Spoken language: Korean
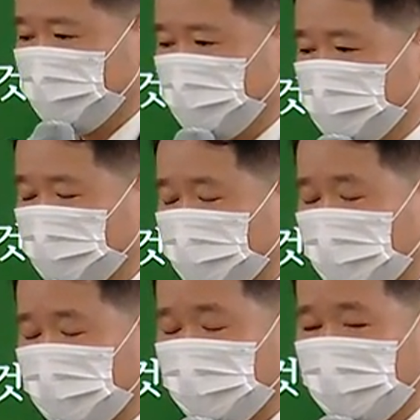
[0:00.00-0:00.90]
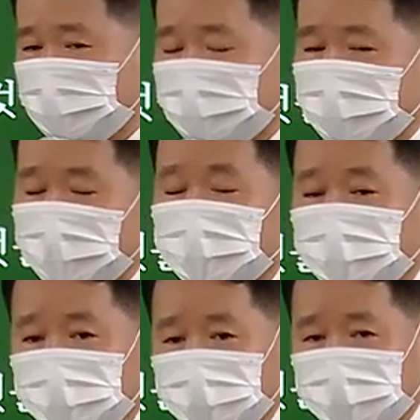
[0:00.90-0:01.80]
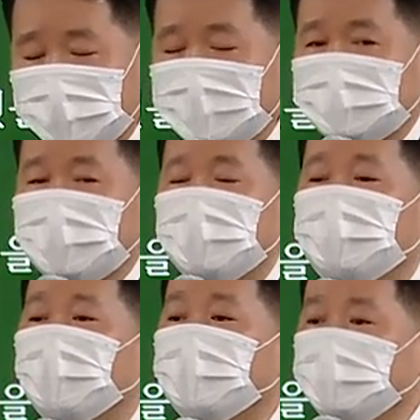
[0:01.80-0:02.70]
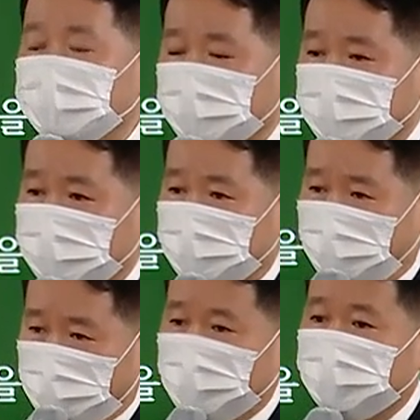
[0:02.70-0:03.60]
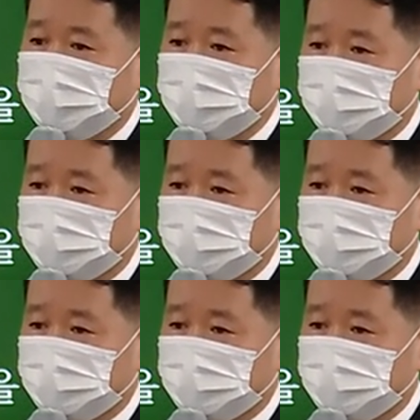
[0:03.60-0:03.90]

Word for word: 1년 동안 공부를 해도 잘 모르는 경우가 많아요.